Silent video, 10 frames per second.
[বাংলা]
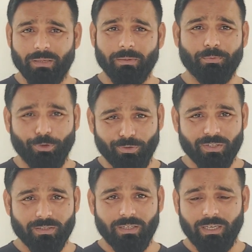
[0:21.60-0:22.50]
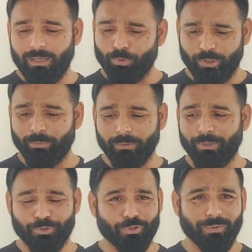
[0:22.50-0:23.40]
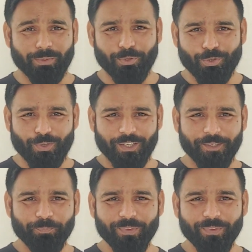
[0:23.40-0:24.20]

আমার ফলোয়ার মোটামুটি মানুষজন আমাকে ফলো করে